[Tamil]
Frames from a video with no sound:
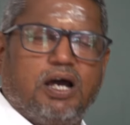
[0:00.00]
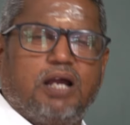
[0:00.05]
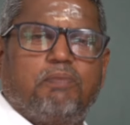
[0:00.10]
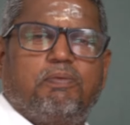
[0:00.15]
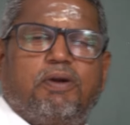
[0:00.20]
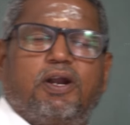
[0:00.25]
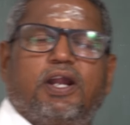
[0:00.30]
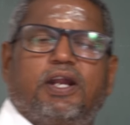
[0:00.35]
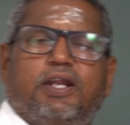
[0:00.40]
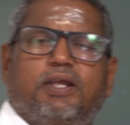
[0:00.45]

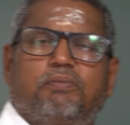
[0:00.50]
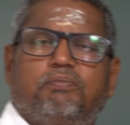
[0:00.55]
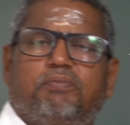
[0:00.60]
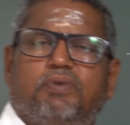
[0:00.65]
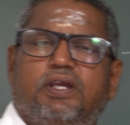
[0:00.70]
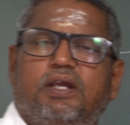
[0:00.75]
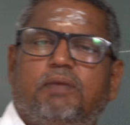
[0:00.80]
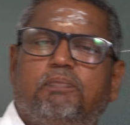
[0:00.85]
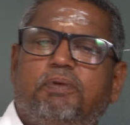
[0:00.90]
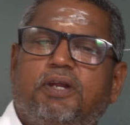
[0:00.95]
மாறுபாடு
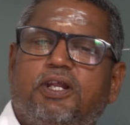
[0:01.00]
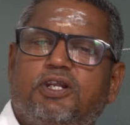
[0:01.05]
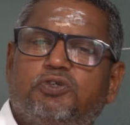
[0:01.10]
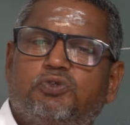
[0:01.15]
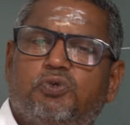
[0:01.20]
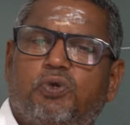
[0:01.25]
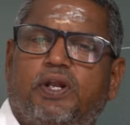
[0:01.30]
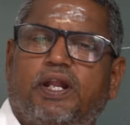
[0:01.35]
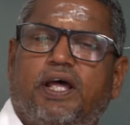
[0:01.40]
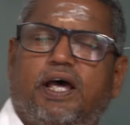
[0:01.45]
அடையும்
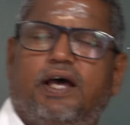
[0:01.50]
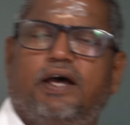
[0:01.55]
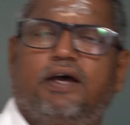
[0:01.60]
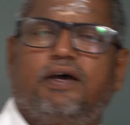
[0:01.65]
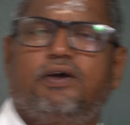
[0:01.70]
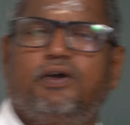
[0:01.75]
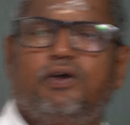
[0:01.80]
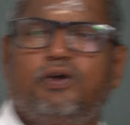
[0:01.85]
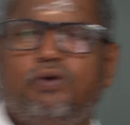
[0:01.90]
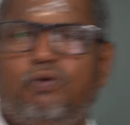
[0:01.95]
எப்படின்னு சொன்னால்